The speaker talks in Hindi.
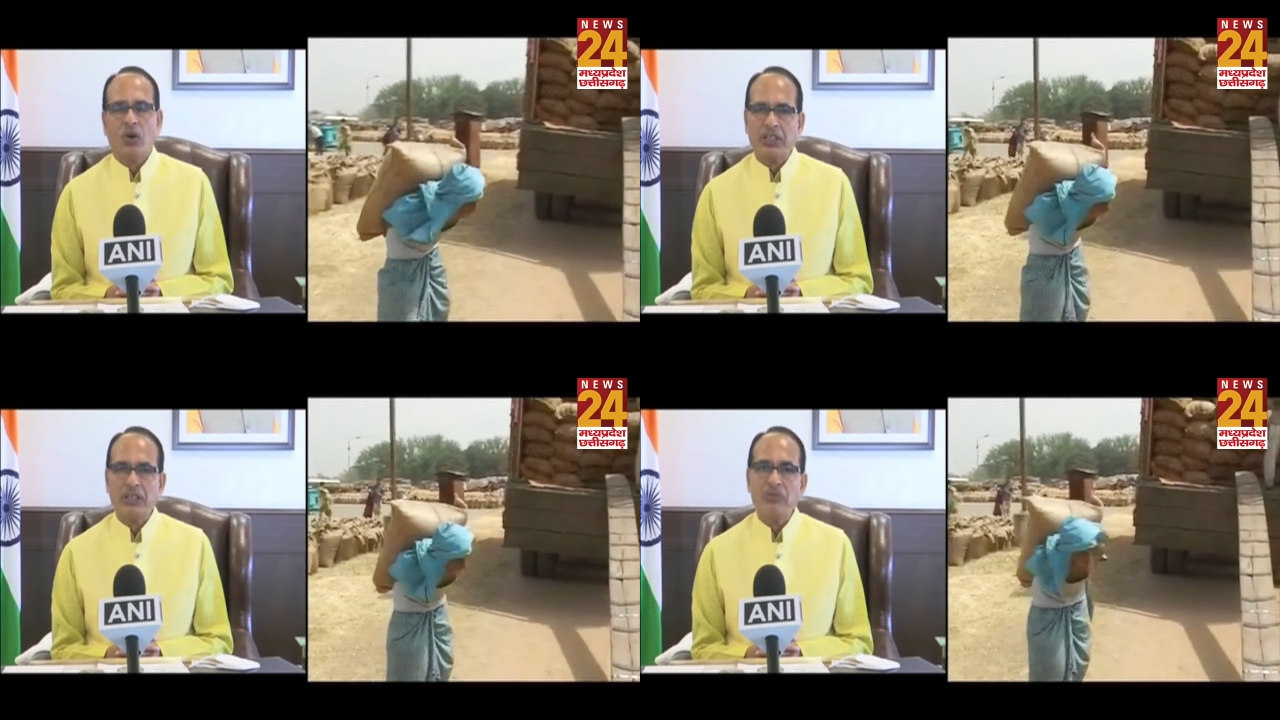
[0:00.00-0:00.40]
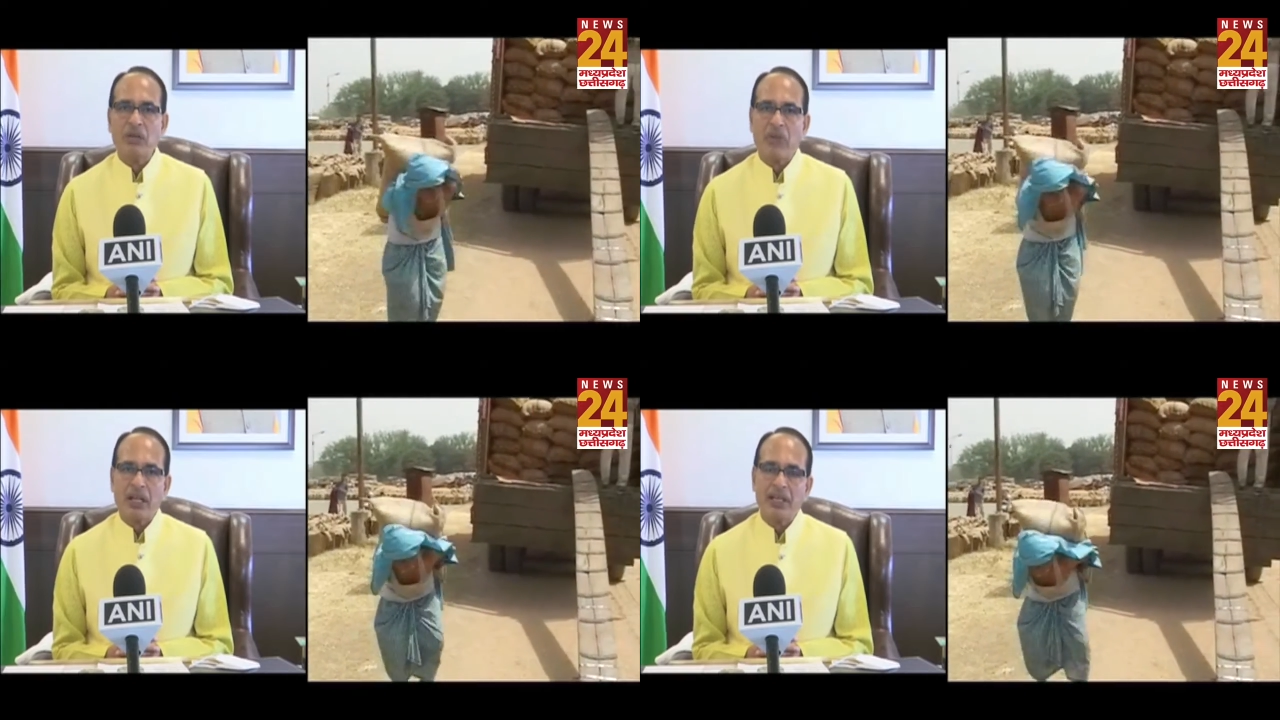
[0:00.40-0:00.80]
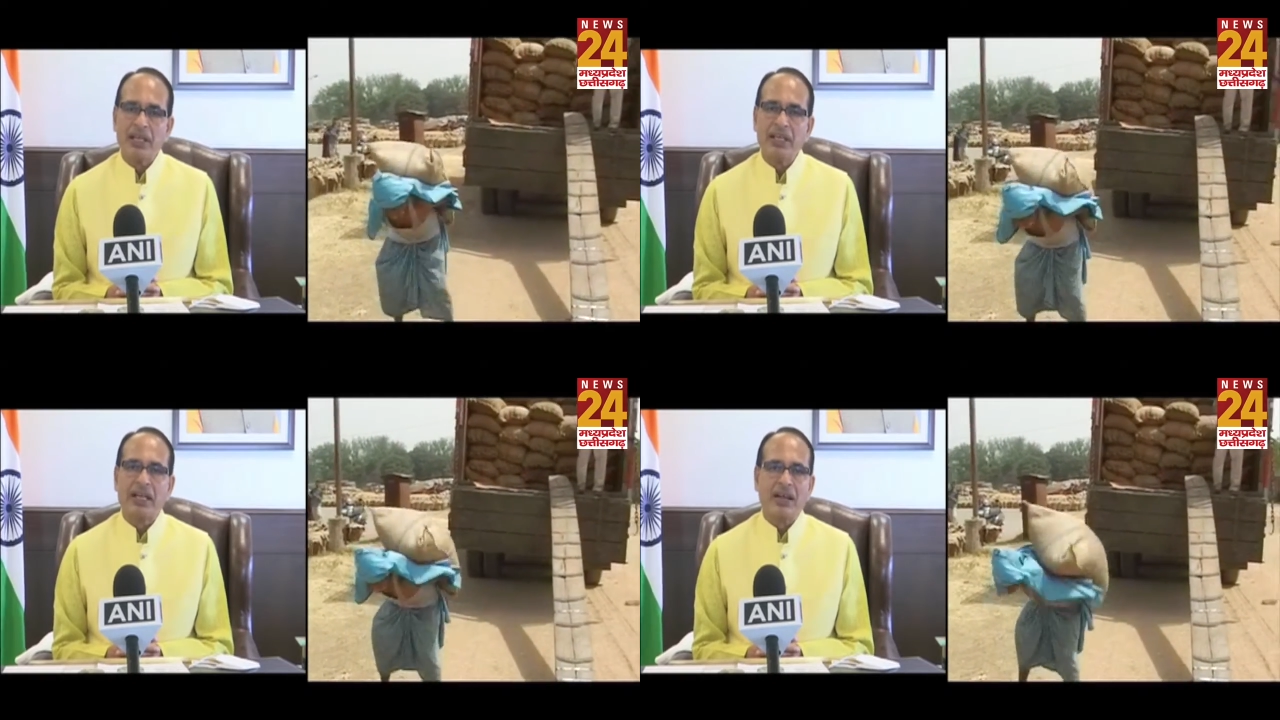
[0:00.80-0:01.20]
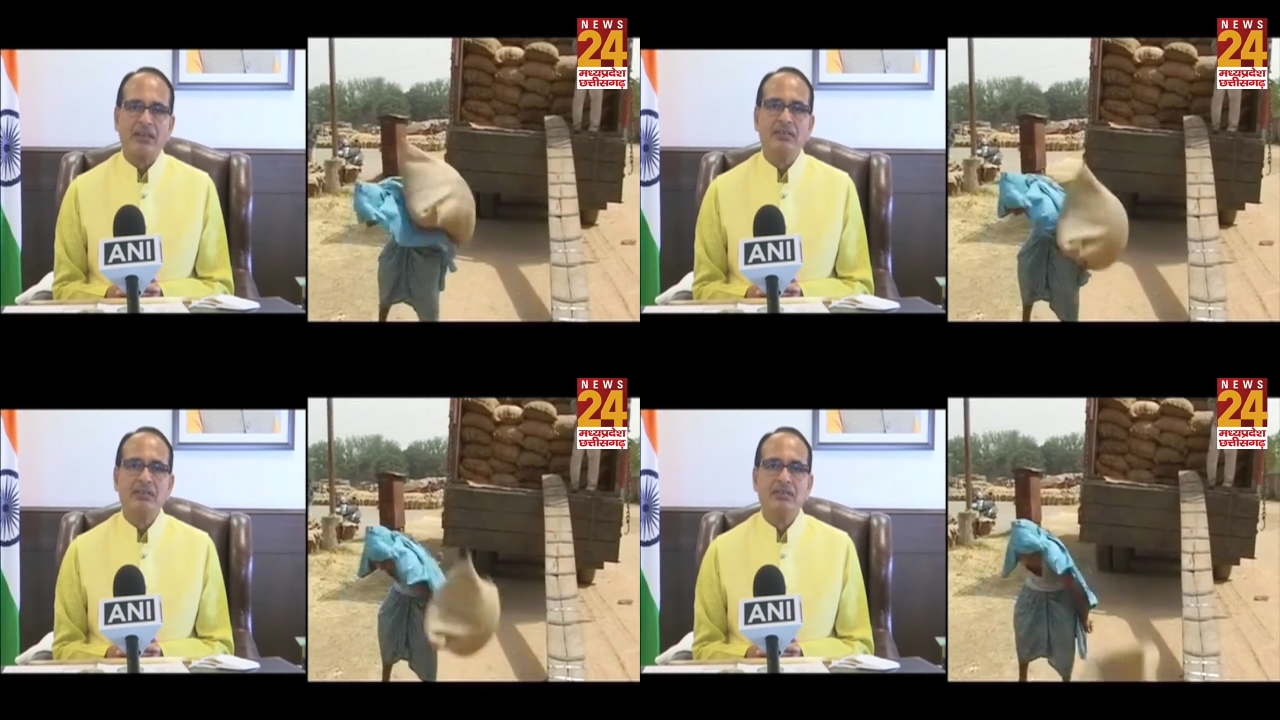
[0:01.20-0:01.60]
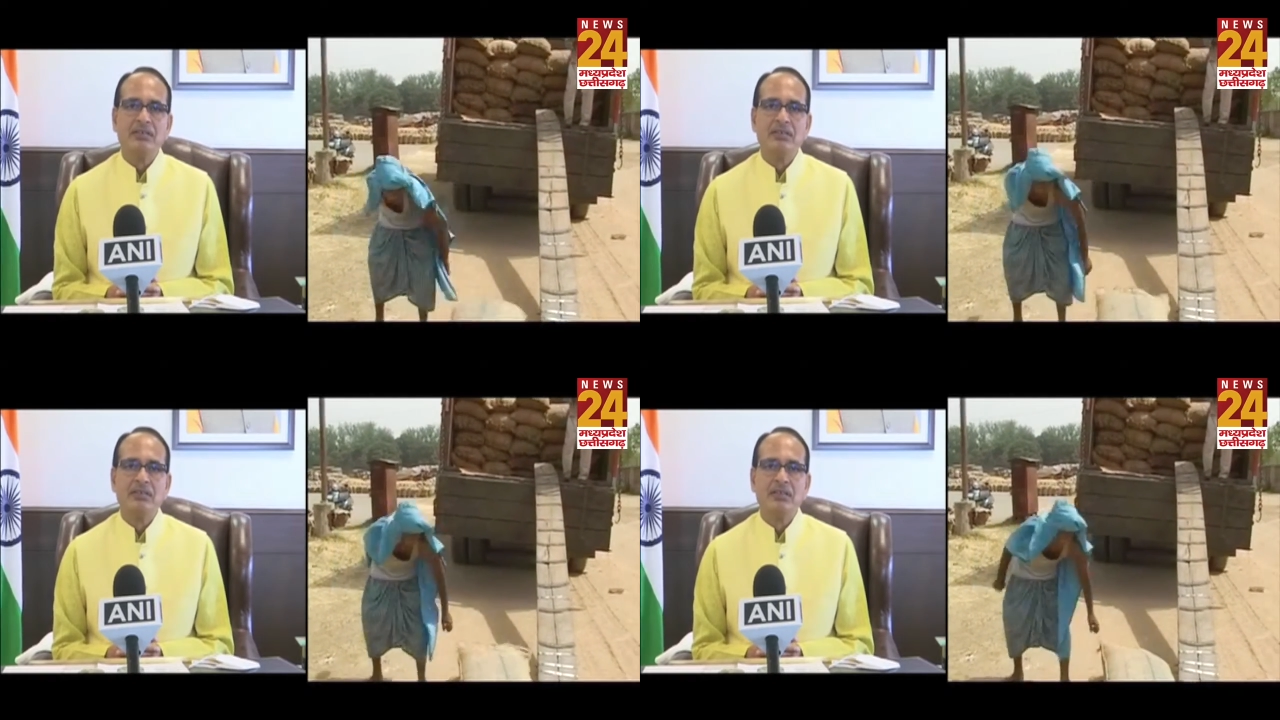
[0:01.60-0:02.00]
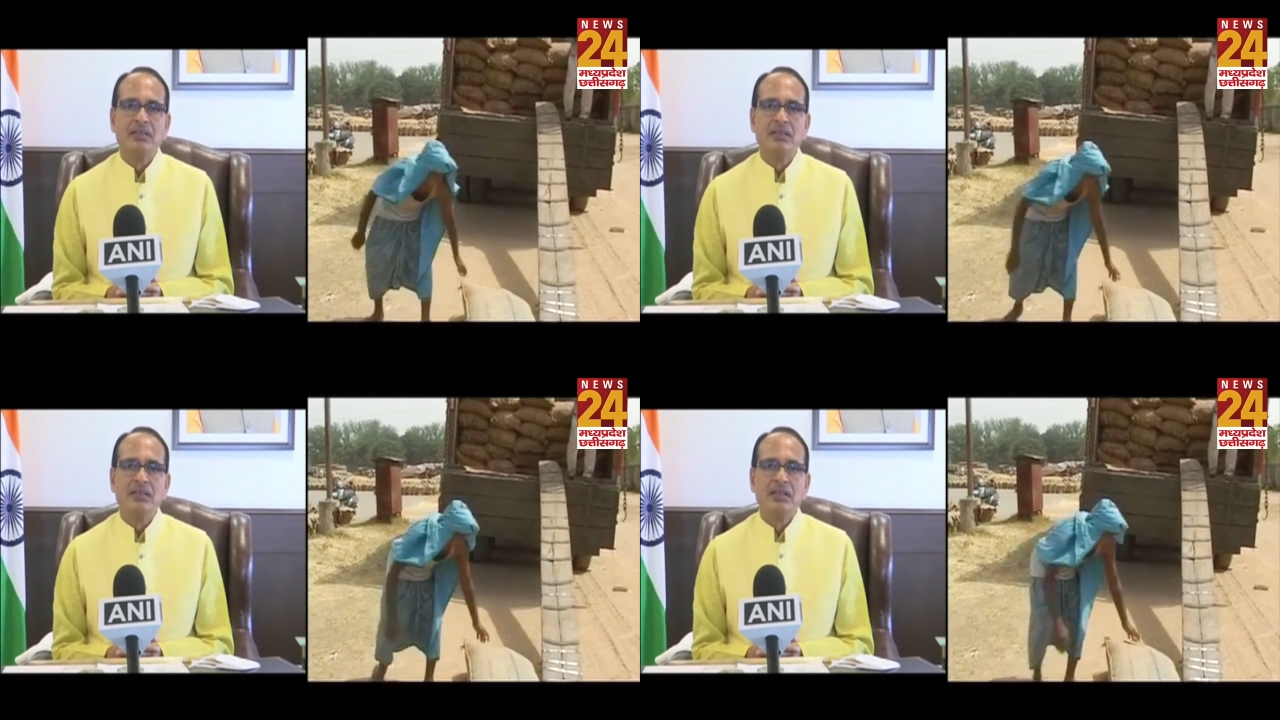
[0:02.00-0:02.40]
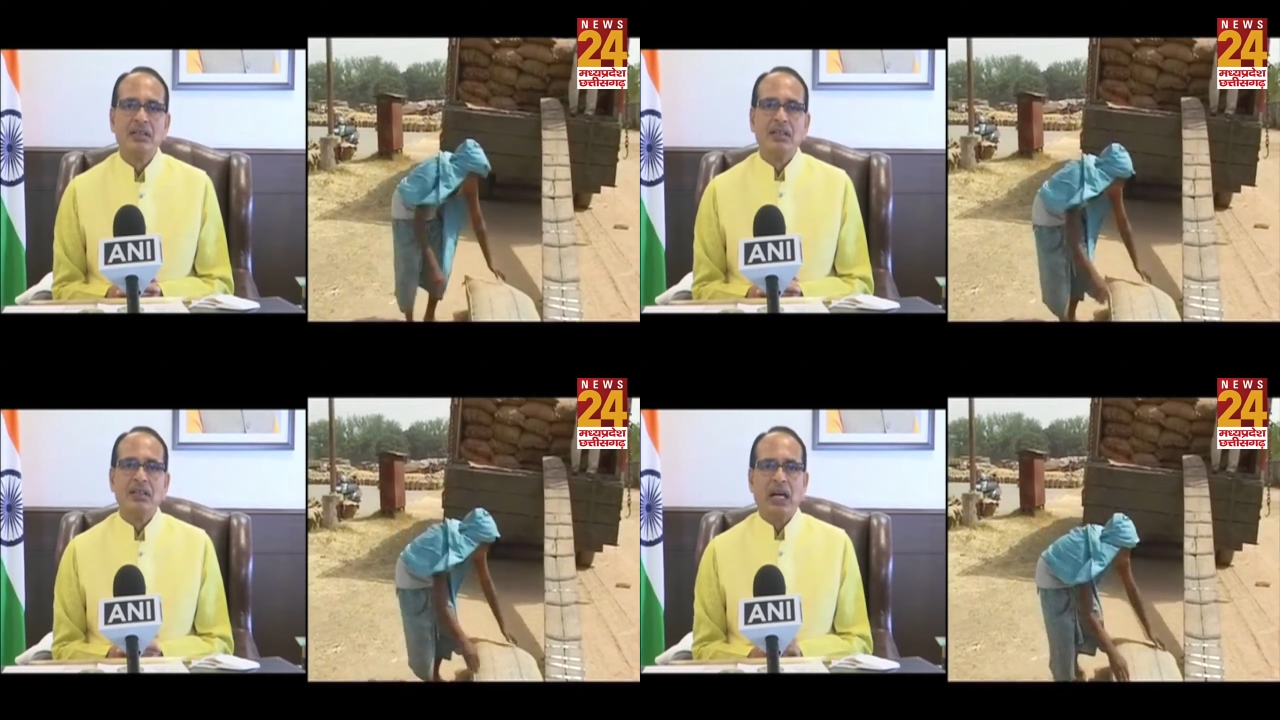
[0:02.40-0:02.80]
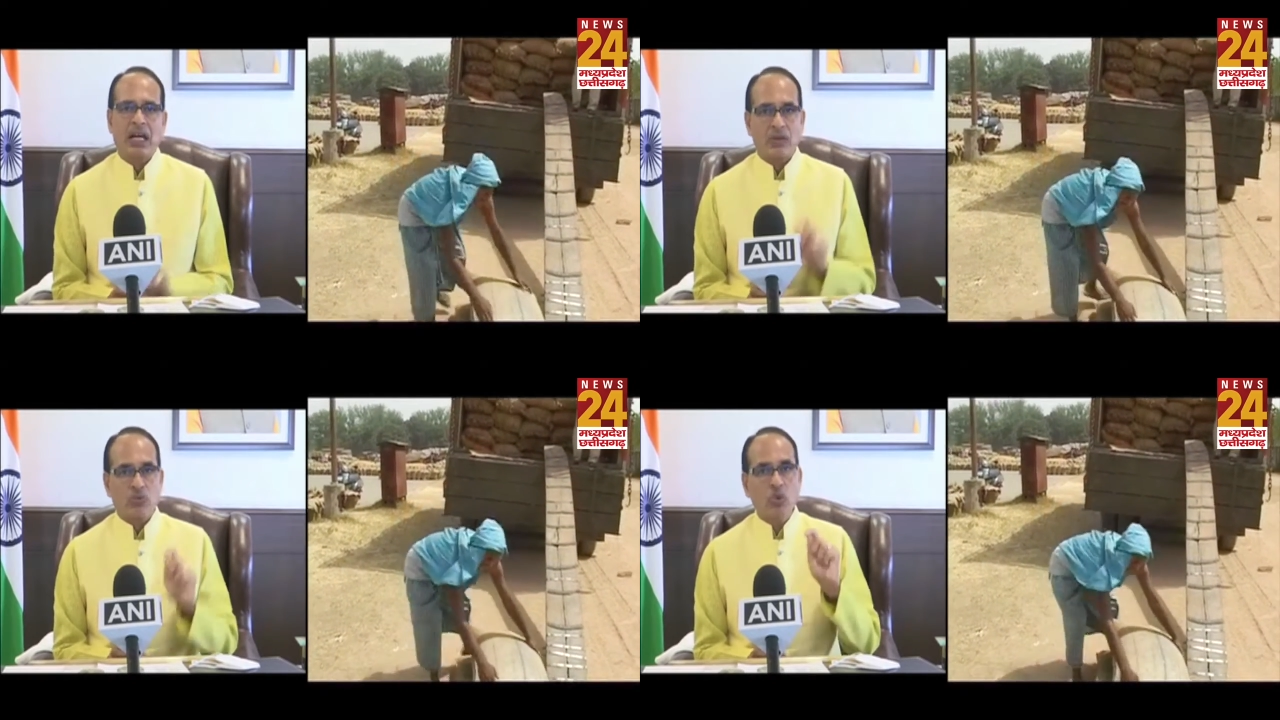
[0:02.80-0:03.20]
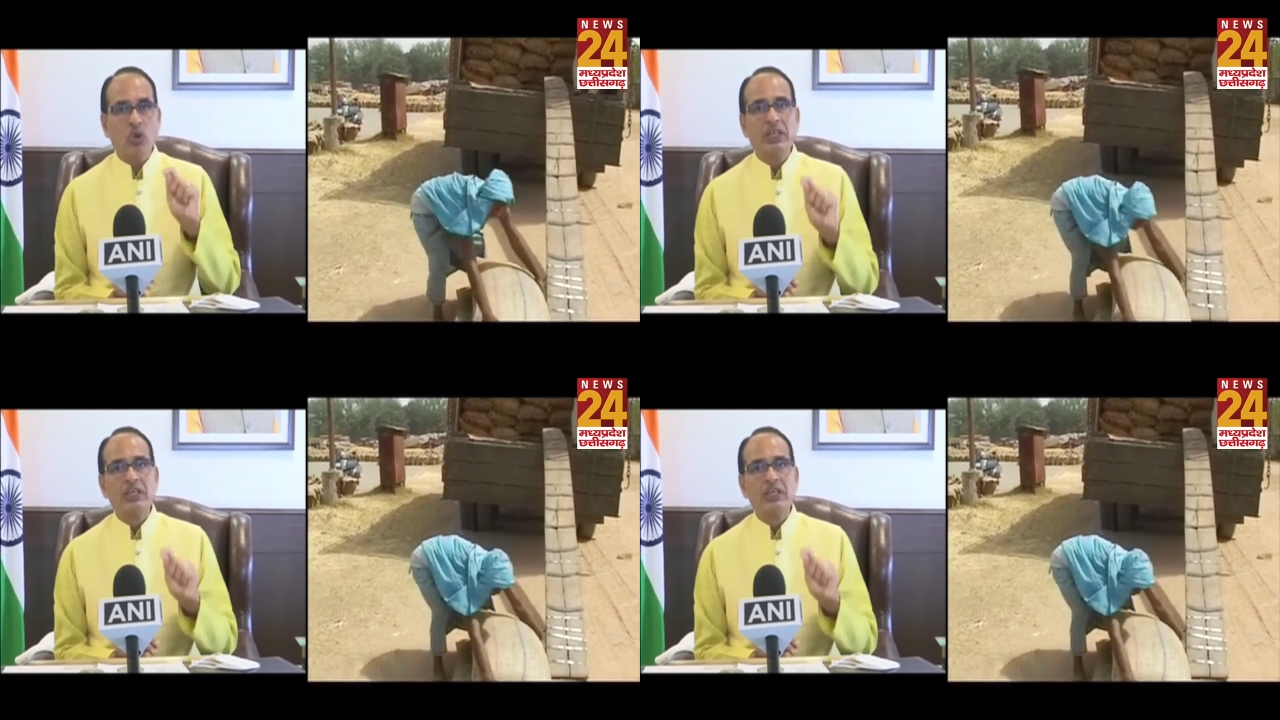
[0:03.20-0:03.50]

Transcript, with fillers: और कीमतें बढ़ने के कारण अगर मूल